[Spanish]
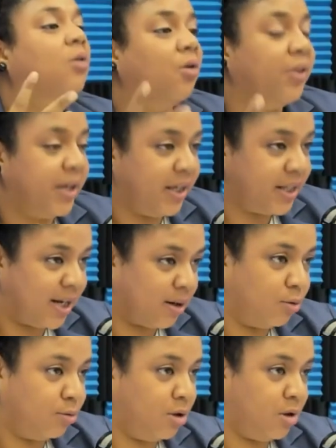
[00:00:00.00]
con esa
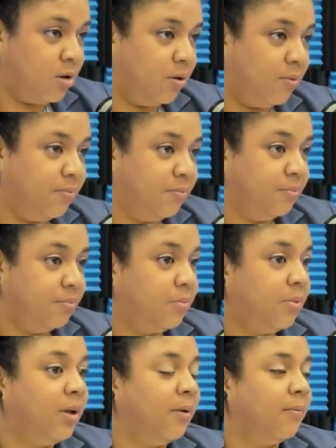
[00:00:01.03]
condición oh
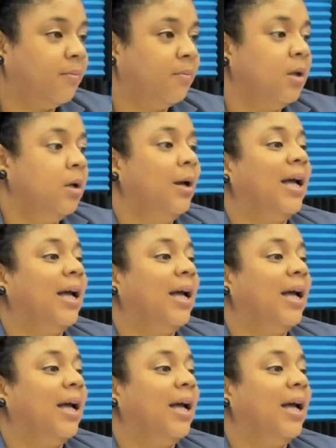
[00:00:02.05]
wow, wow.